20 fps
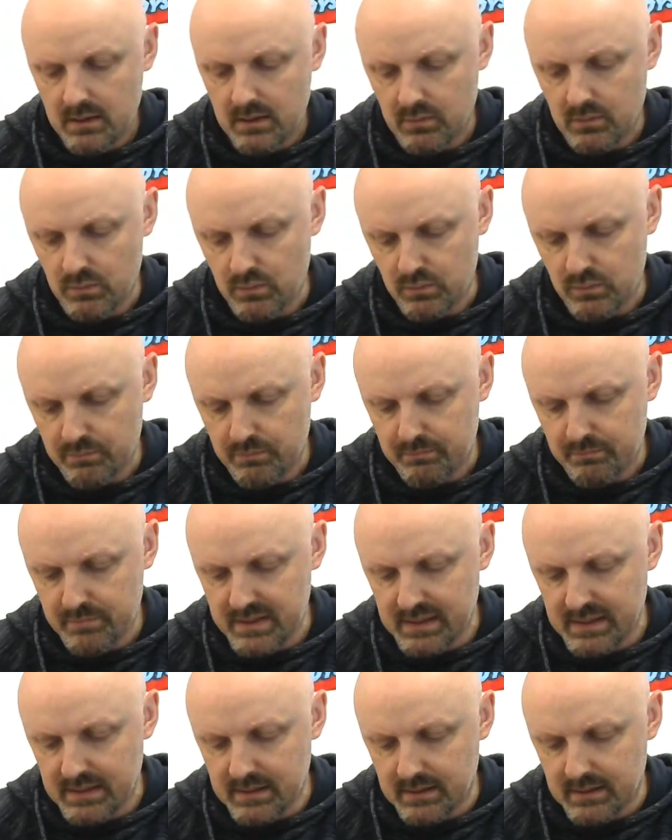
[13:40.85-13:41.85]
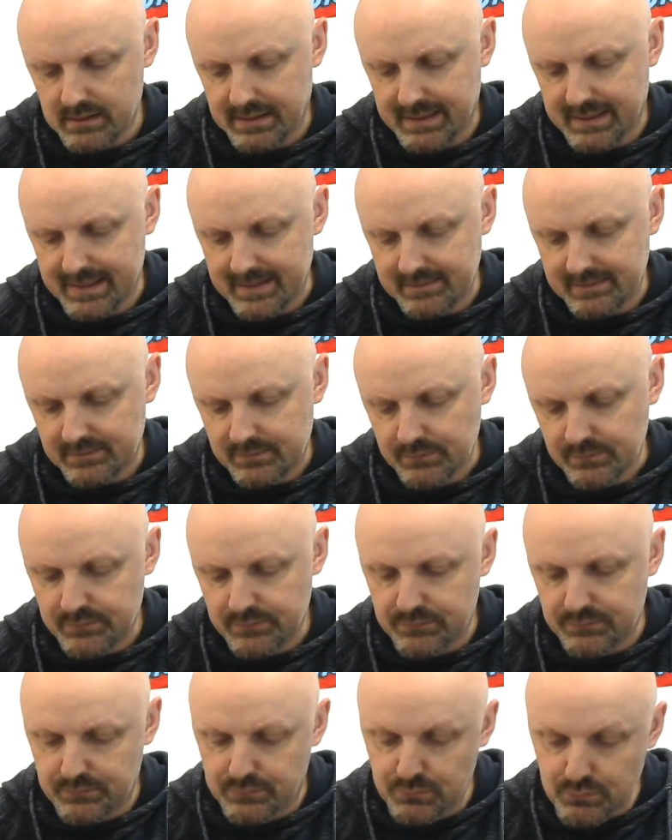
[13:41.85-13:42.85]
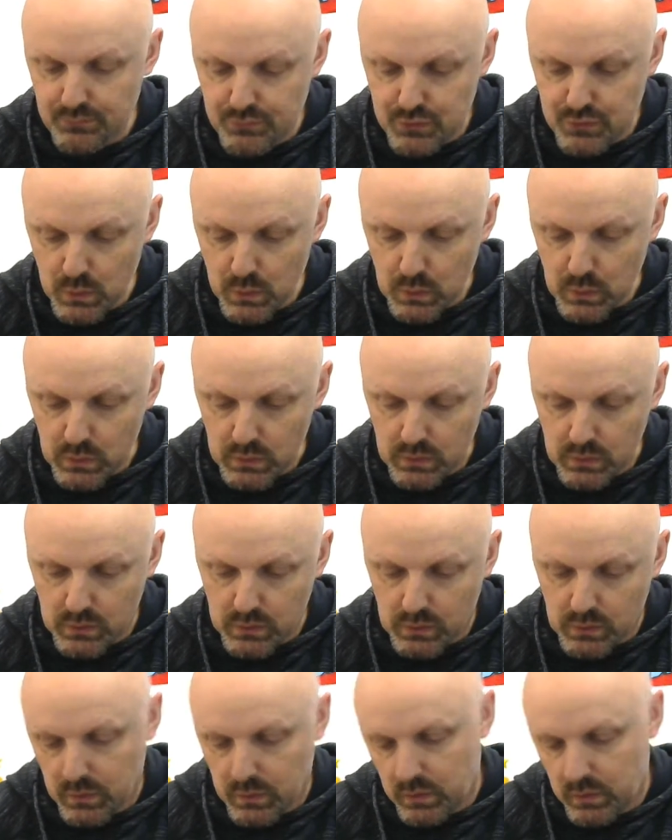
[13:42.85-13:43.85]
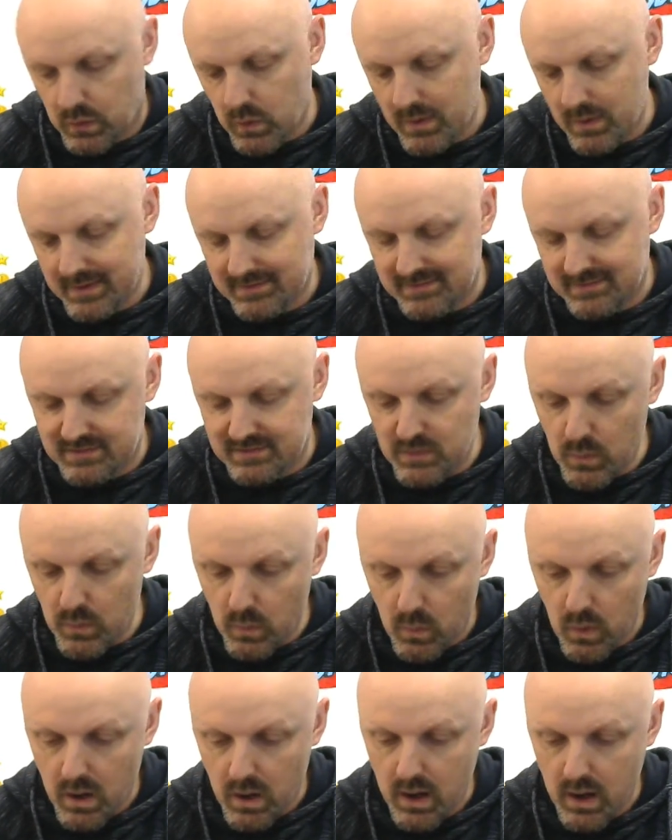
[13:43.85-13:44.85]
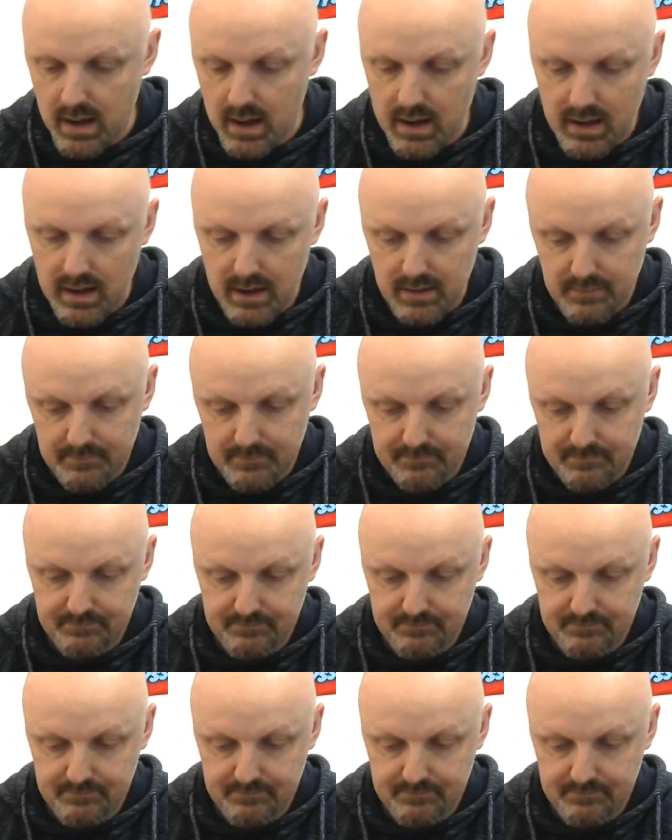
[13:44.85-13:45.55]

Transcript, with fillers: le Mega 4 Studio Collection 1